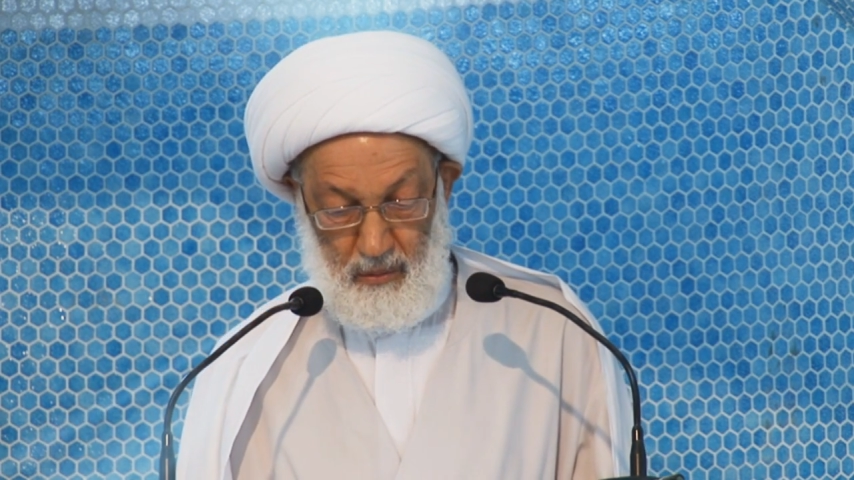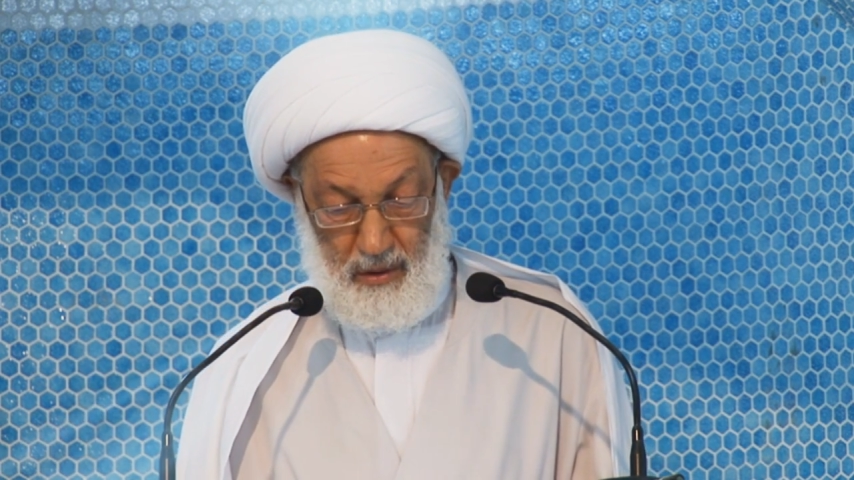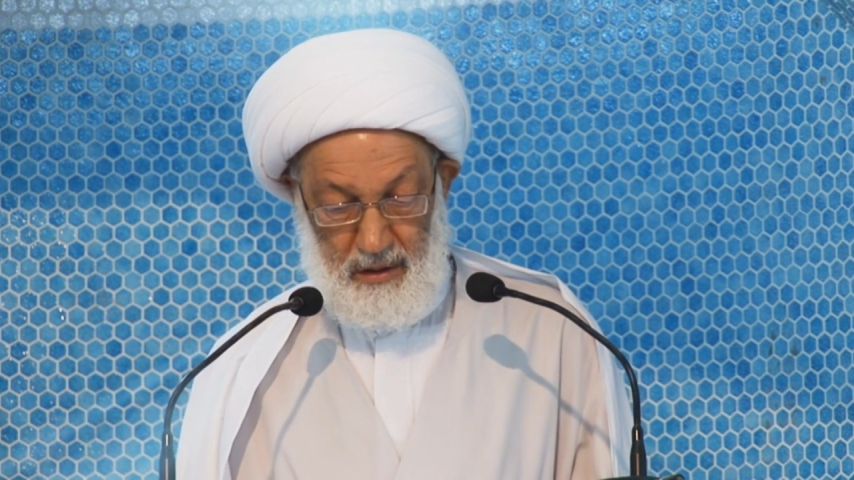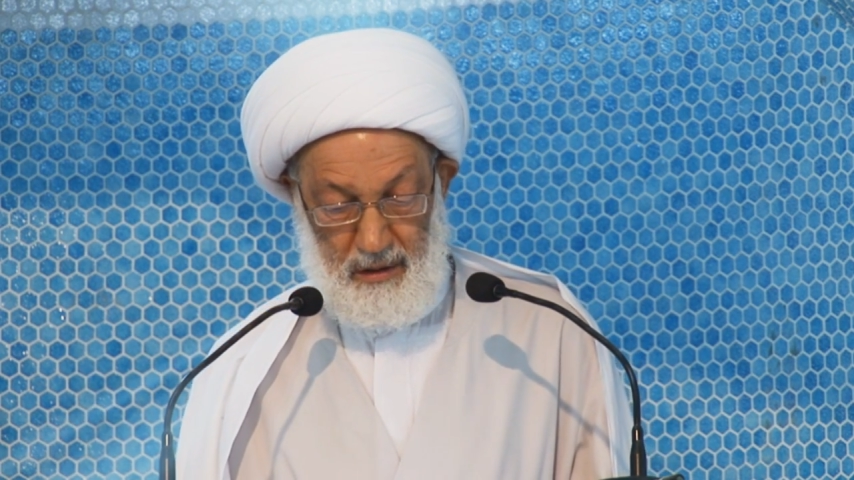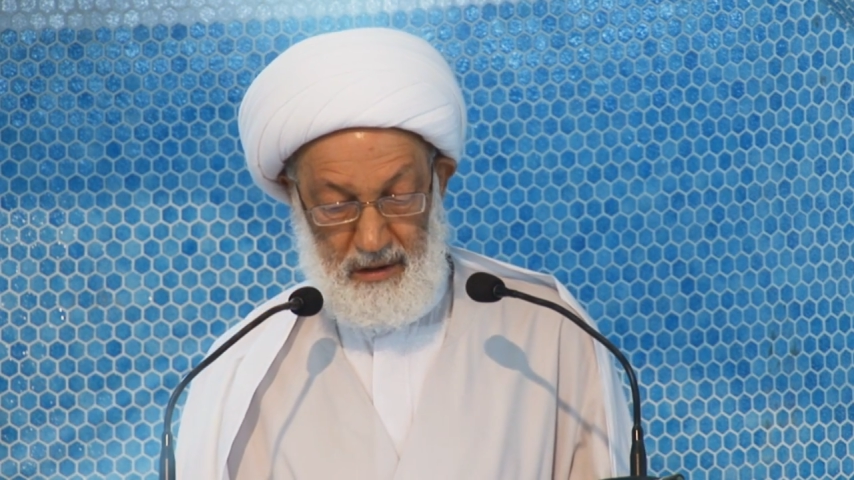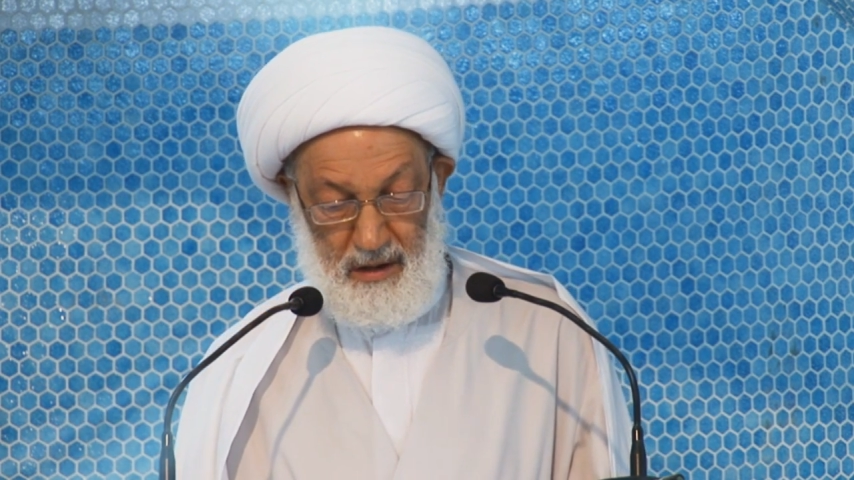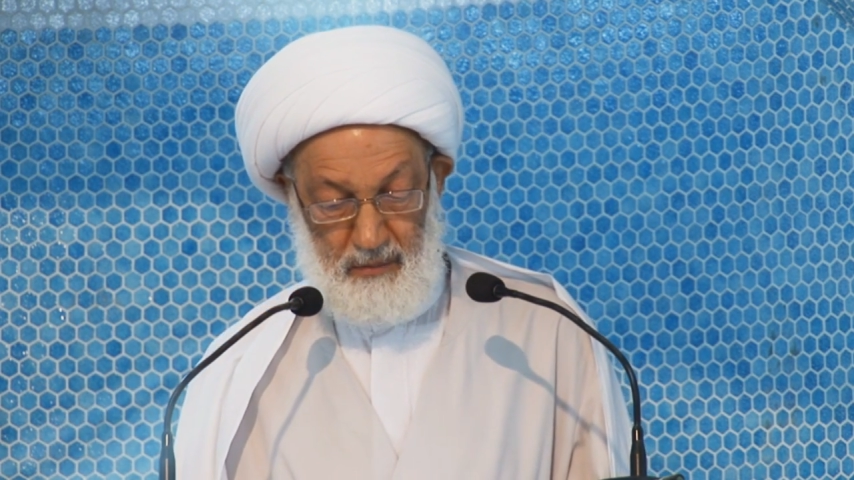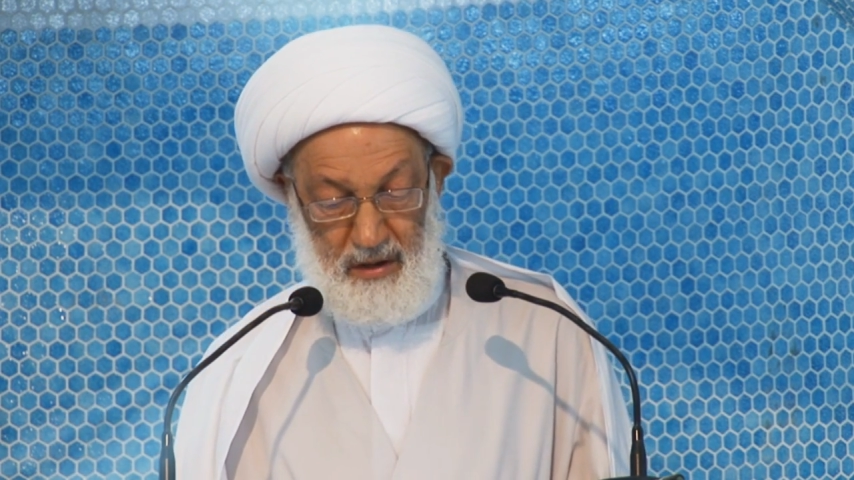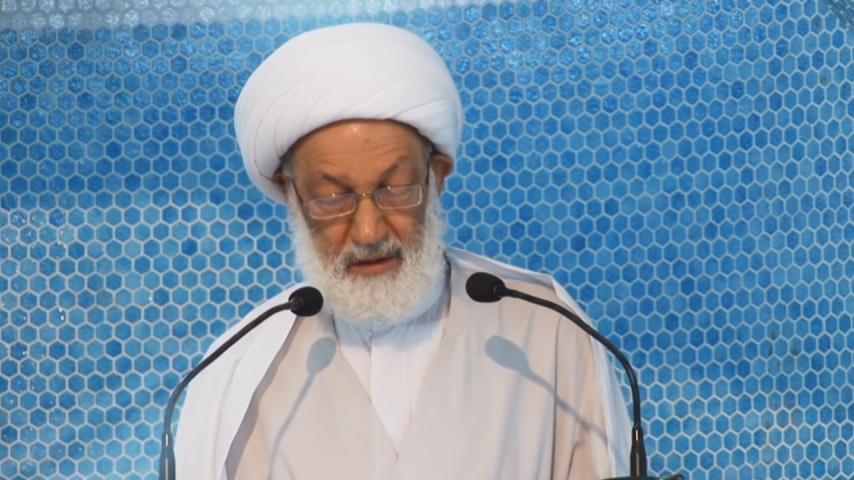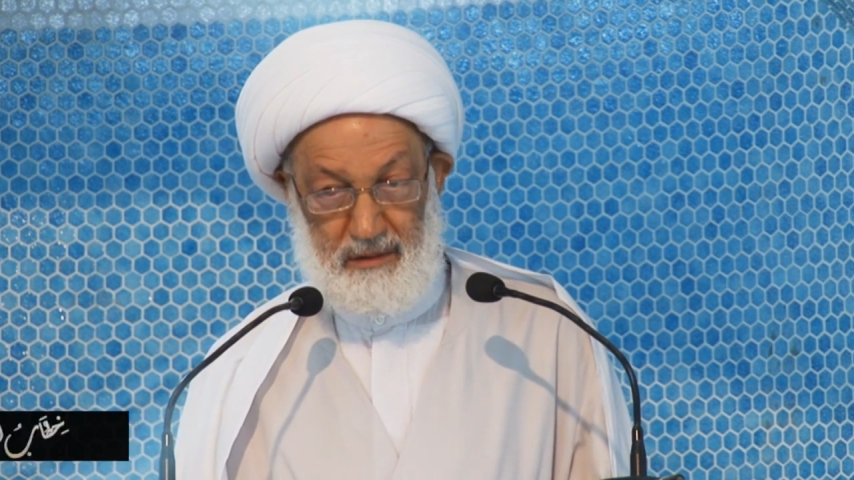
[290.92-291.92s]

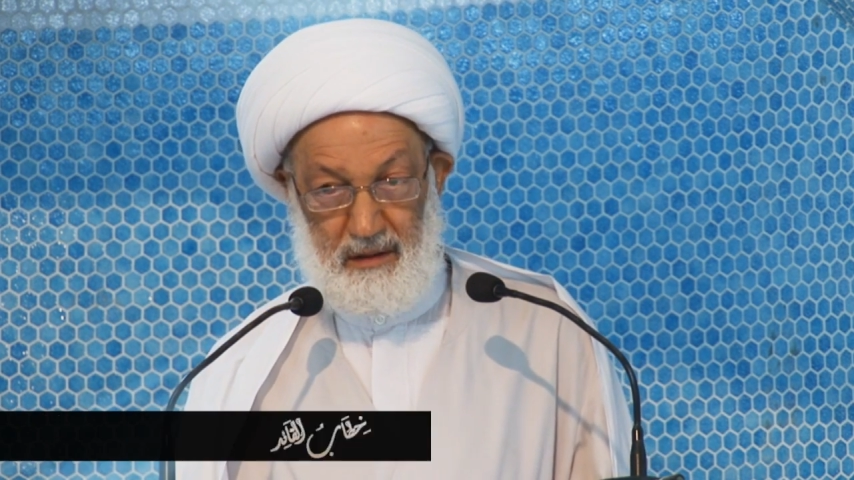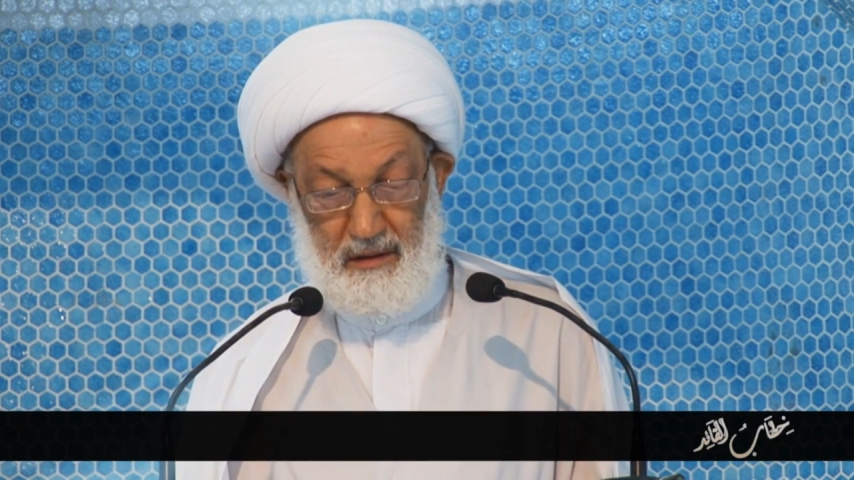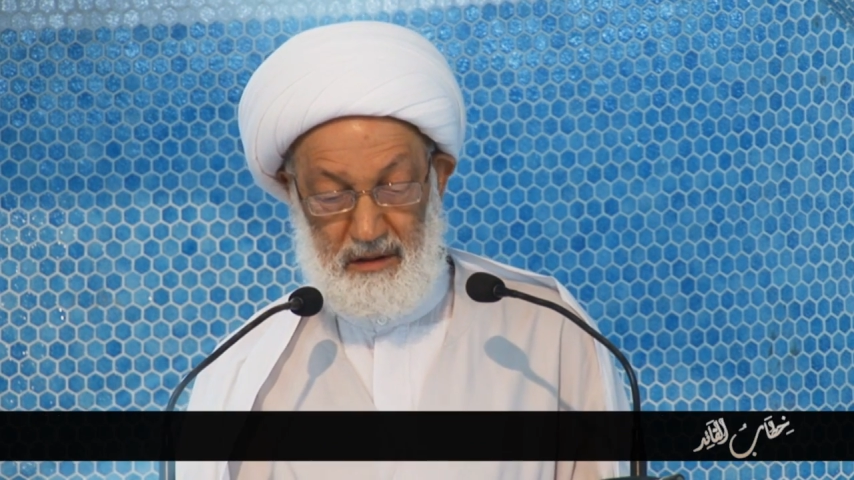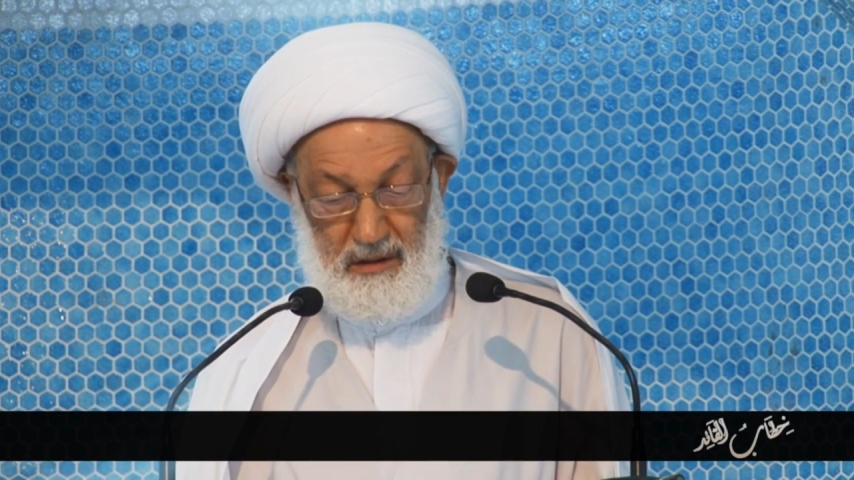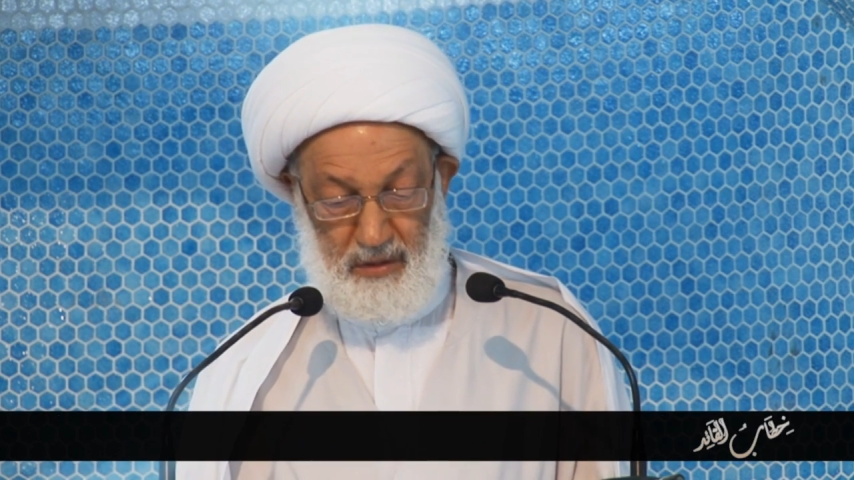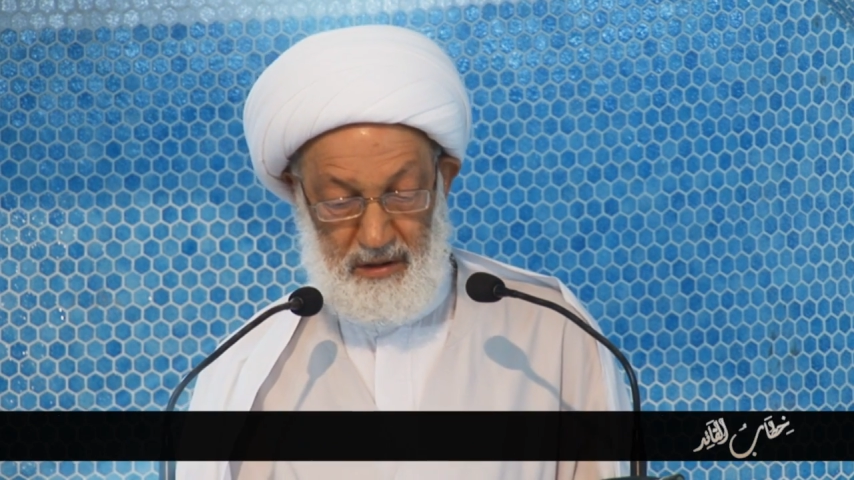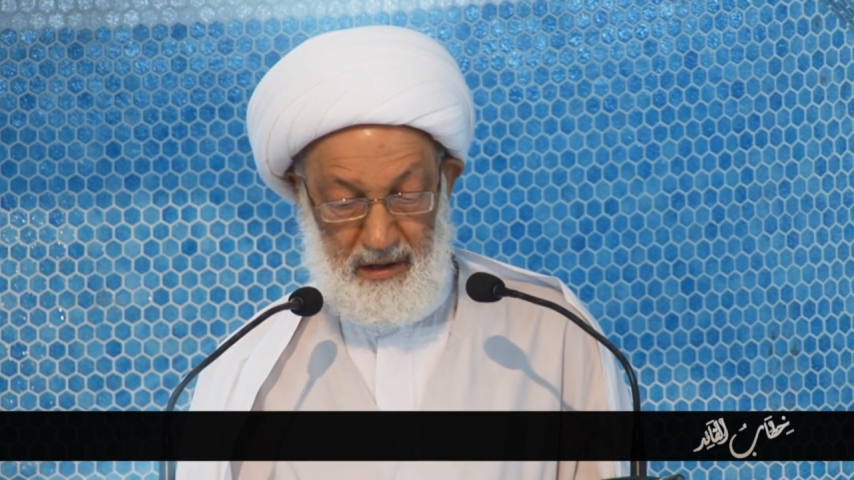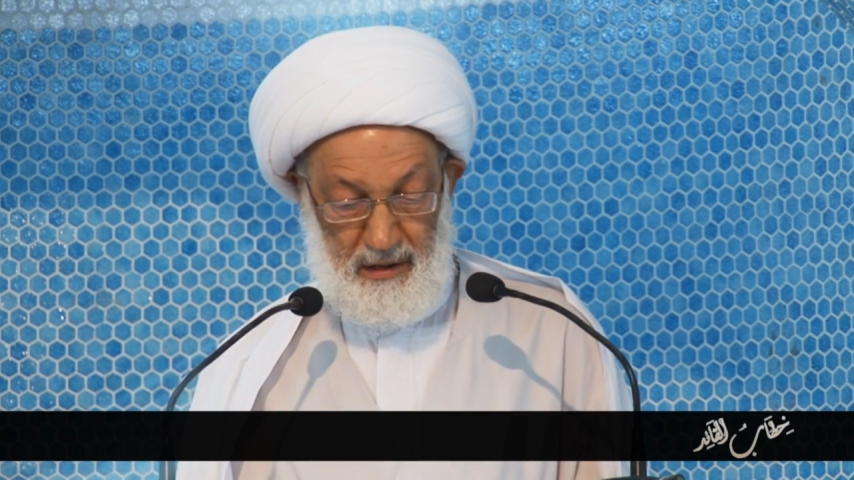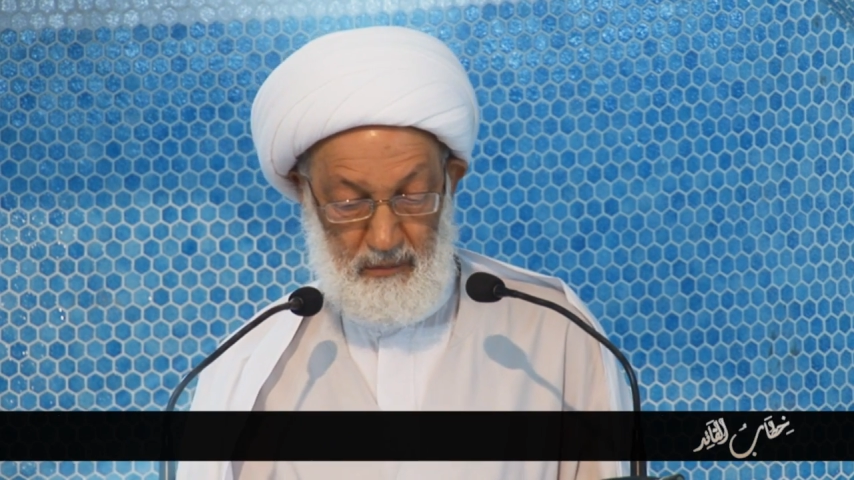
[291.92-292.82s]
واعلامها التخريبي